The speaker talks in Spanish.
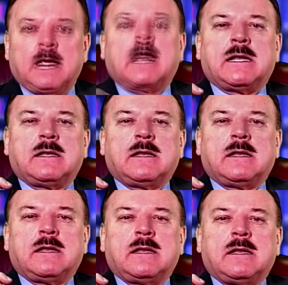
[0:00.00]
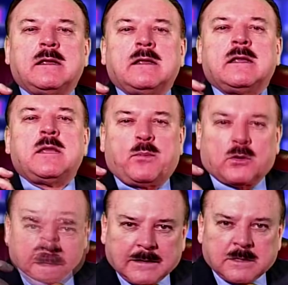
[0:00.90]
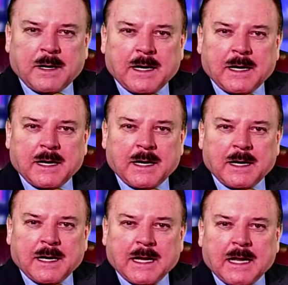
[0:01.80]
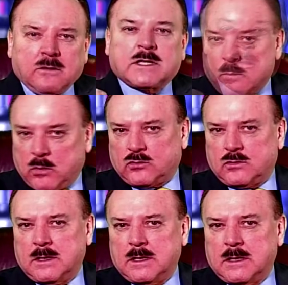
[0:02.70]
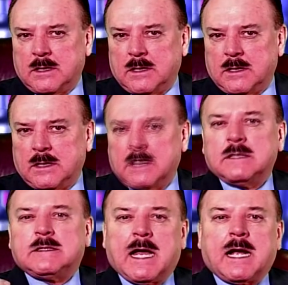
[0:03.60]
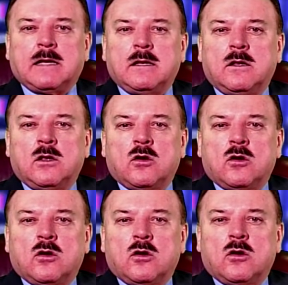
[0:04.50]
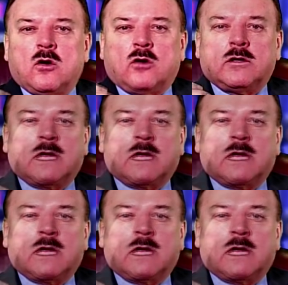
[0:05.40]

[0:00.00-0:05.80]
y tan importantes para que los cambios se hagan con el